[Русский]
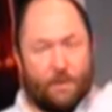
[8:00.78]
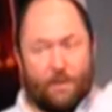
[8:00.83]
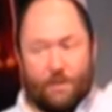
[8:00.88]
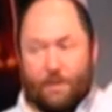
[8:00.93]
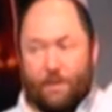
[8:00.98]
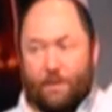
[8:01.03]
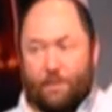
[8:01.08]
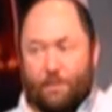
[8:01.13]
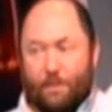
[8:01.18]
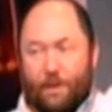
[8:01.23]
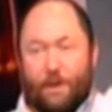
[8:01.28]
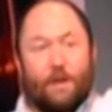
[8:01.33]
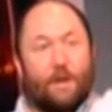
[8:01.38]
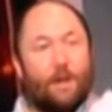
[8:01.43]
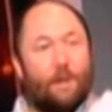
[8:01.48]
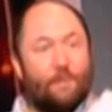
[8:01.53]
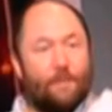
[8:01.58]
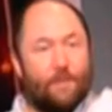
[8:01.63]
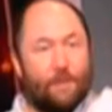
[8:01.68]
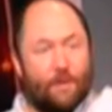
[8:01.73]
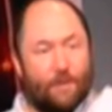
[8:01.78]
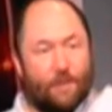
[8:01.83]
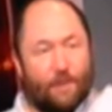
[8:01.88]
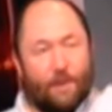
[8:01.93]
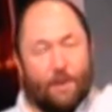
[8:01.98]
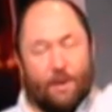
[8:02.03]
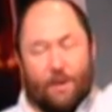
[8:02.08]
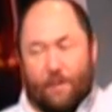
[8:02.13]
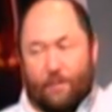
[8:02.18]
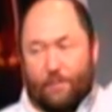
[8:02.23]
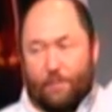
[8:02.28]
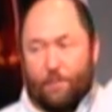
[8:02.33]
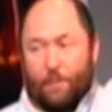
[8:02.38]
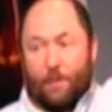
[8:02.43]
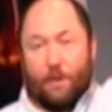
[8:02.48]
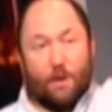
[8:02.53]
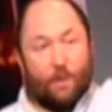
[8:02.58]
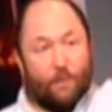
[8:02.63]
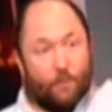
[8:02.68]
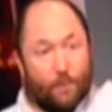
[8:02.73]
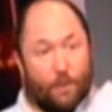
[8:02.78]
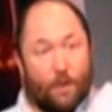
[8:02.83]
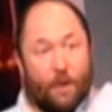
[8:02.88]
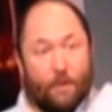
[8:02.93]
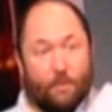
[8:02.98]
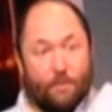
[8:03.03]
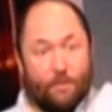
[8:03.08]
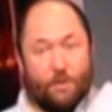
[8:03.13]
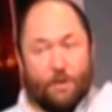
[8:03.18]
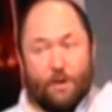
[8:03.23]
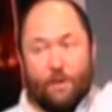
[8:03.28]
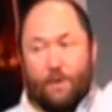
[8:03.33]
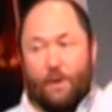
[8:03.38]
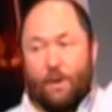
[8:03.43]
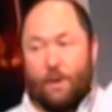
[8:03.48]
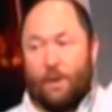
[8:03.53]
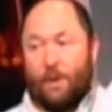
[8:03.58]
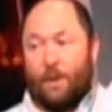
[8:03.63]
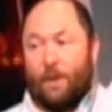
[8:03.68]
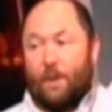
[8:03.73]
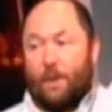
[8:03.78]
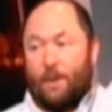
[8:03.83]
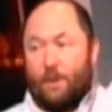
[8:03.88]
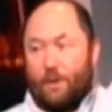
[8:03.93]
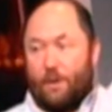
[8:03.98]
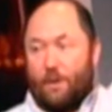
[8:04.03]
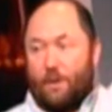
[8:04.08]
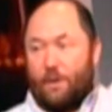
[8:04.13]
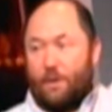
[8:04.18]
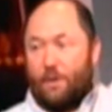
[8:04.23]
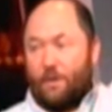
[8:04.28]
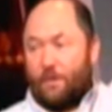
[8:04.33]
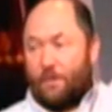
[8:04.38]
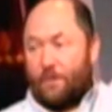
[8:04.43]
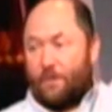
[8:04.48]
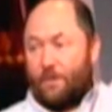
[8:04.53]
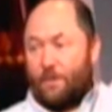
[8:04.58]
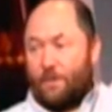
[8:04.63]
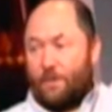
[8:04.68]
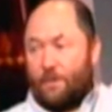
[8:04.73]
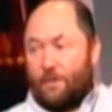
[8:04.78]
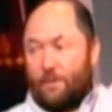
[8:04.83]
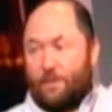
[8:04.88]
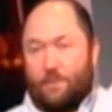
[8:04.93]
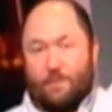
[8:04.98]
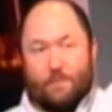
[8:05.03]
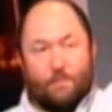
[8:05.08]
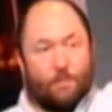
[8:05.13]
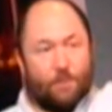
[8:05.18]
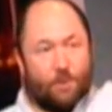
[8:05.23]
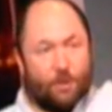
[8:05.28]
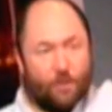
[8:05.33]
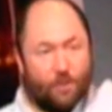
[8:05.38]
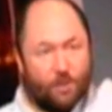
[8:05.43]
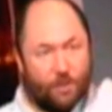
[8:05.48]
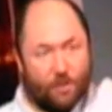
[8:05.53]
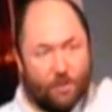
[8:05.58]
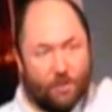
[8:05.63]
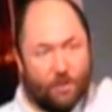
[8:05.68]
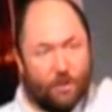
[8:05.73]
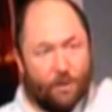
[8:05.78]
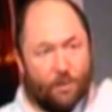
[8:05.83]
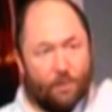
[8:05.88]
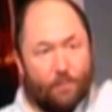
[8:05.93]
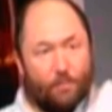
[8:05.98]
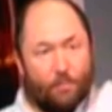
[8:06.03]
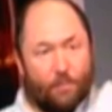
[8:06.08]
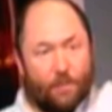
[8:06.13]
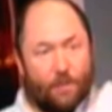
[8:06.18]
э, «Биография», автобиография реального человека и э, сумасшедшее кино